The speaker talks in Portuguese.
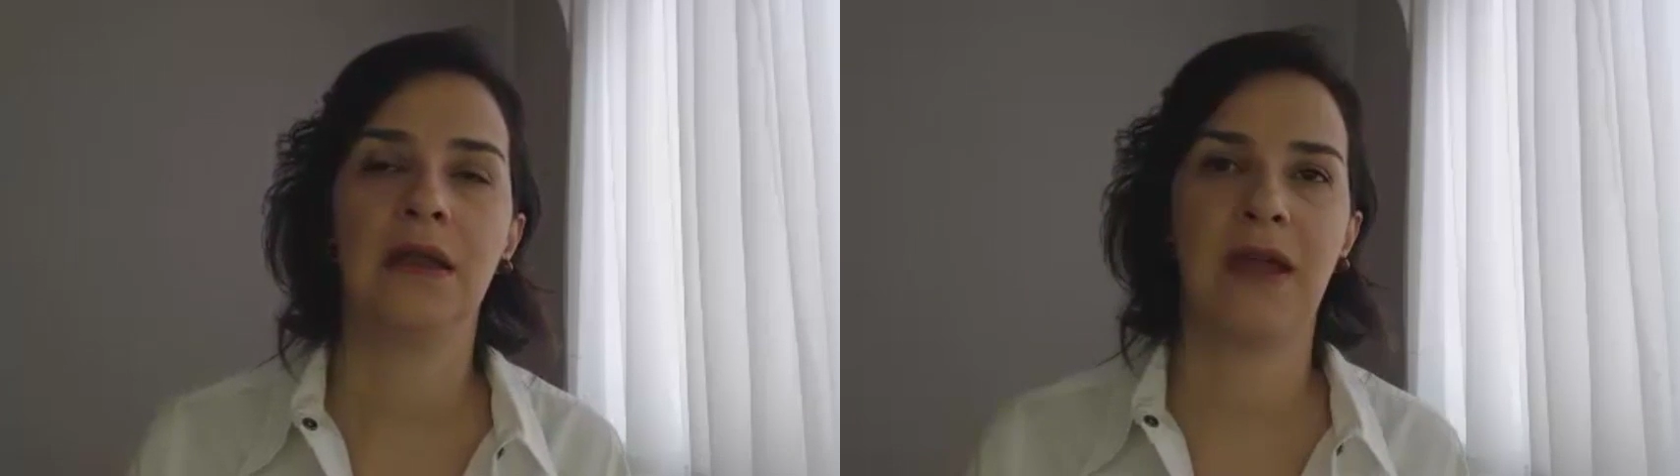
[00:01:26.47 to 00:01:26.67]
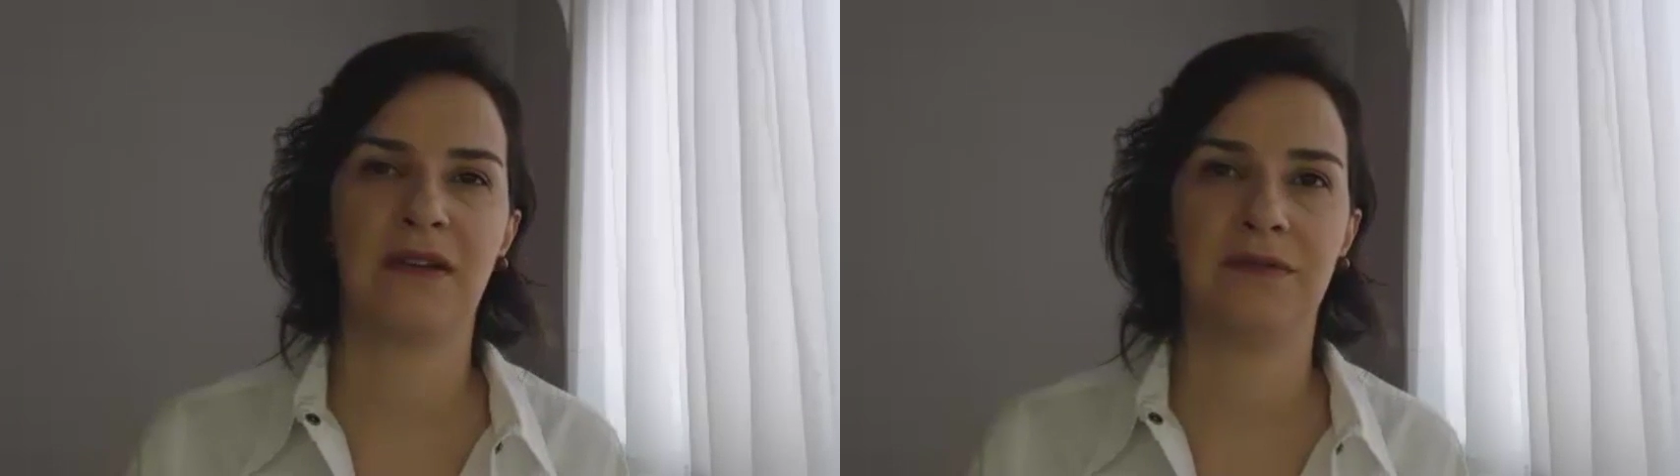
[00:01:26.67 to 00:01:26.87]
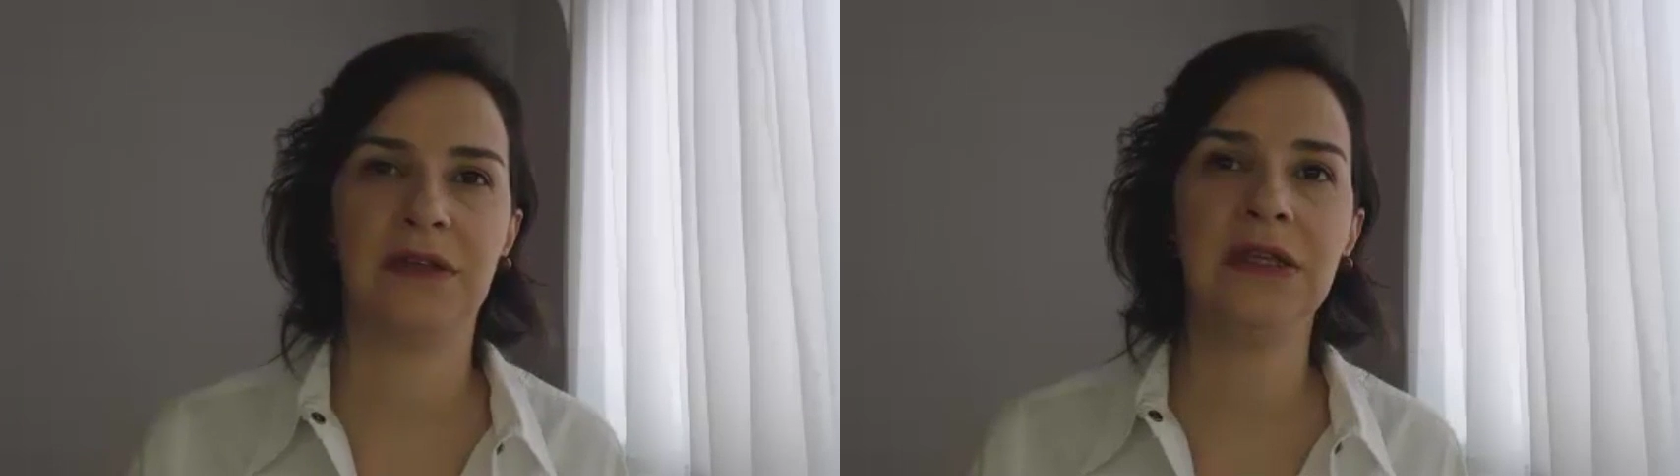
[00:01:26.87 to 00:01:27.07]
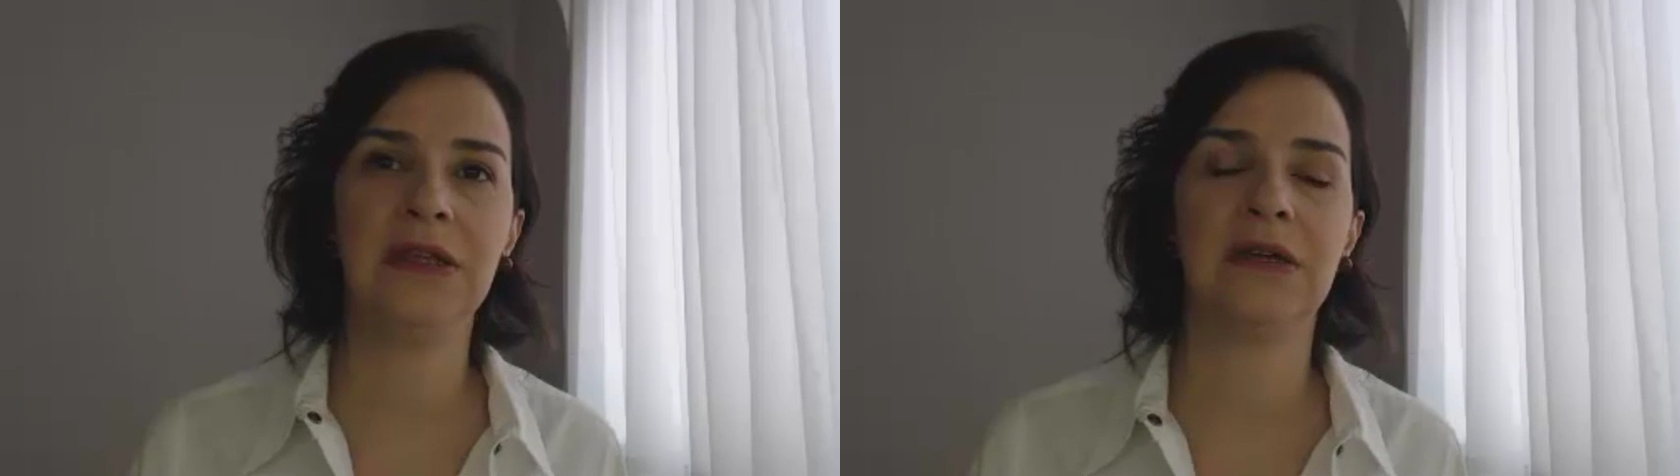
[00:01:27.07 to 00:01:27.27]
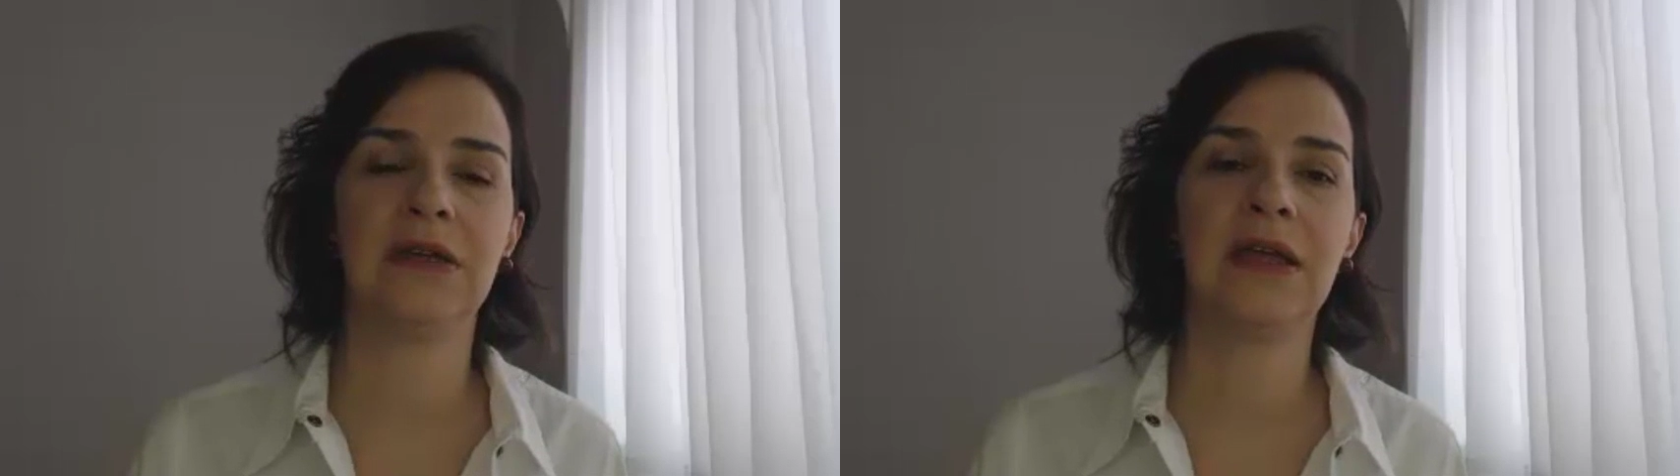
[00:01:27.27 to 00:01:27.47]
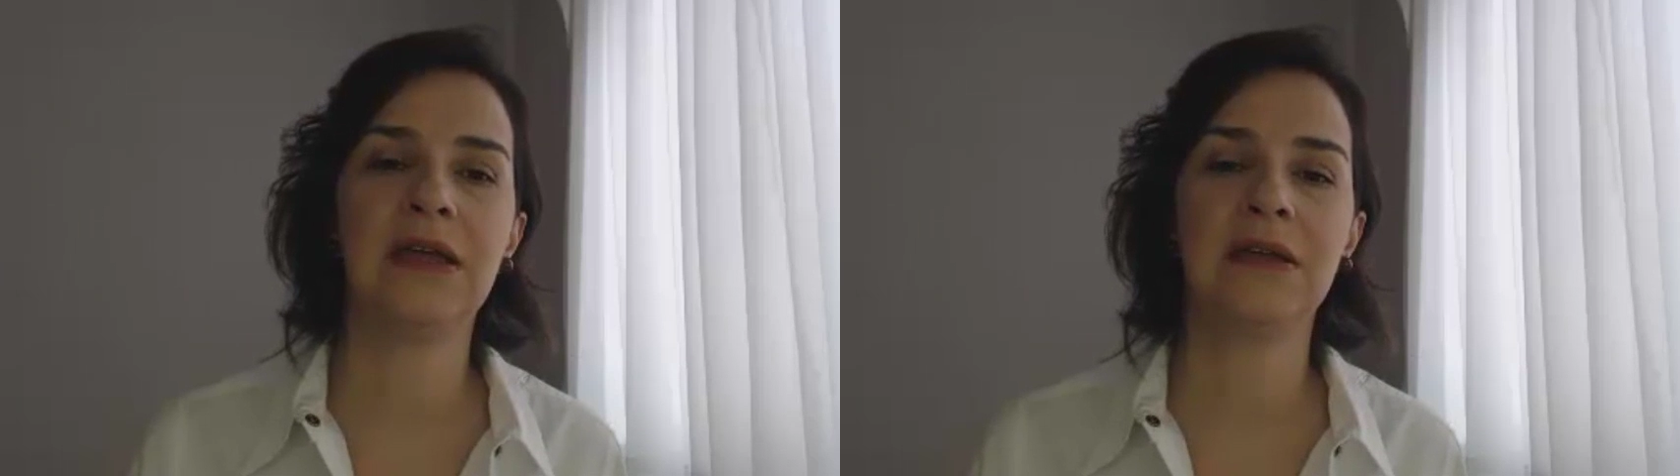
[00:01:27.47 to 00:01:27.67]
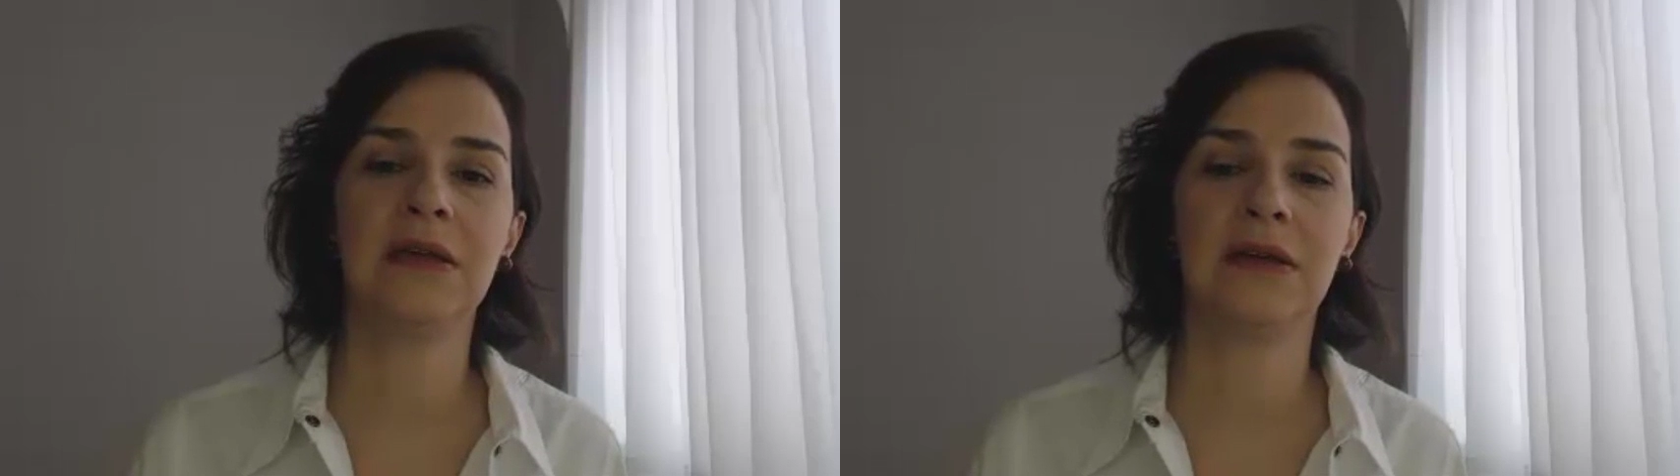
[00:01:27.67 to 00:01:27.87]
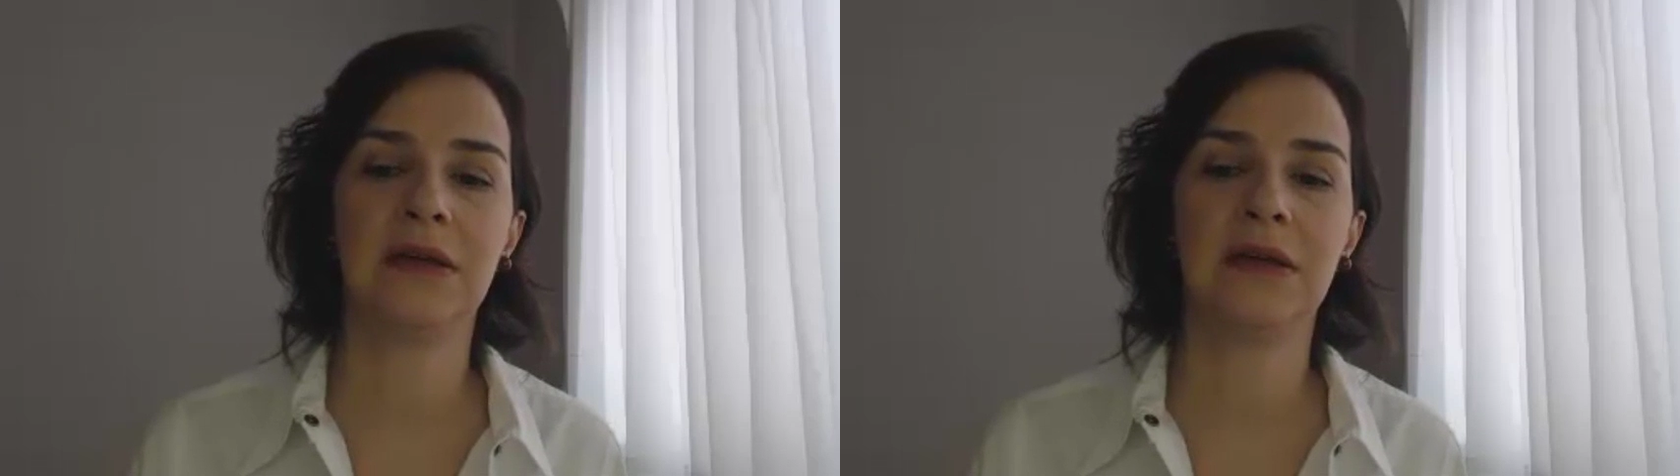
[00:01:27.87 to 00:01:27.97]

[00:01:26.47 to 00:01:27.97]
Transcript: na minha vida, né?